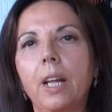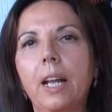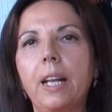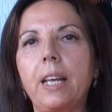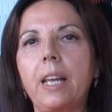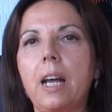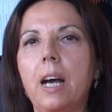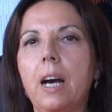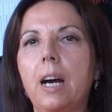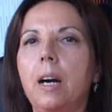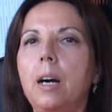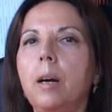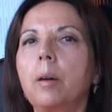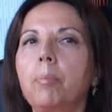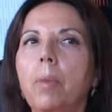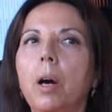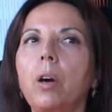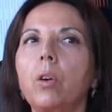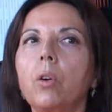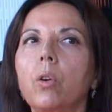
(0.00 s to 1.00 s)

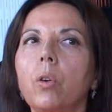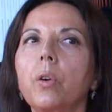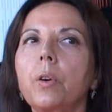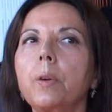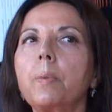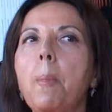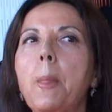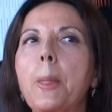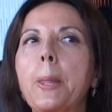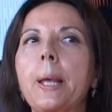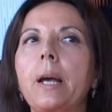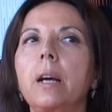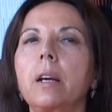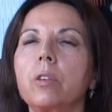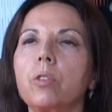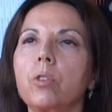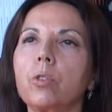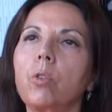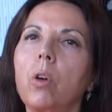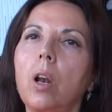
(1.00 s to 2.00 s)
Delia Mapor,
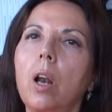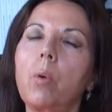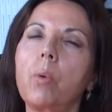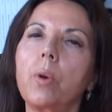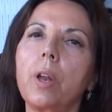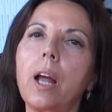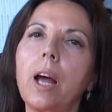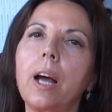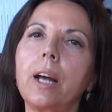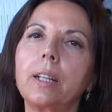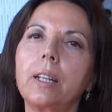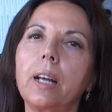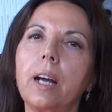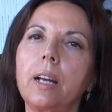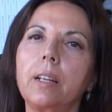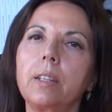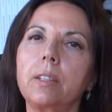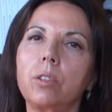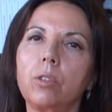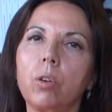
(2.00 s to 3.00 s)
sono
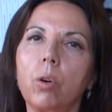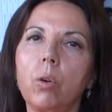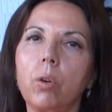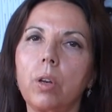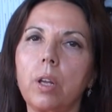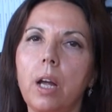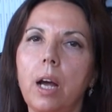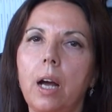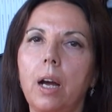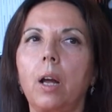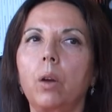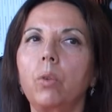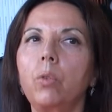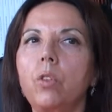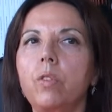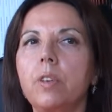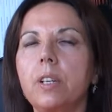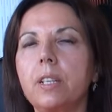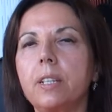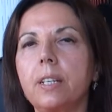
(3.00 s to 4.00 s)
laureata in storia
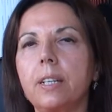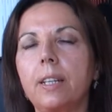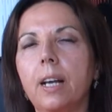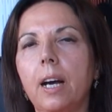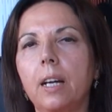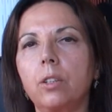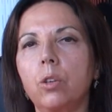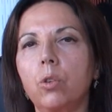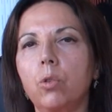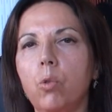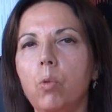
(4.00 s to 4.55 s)
all'Università di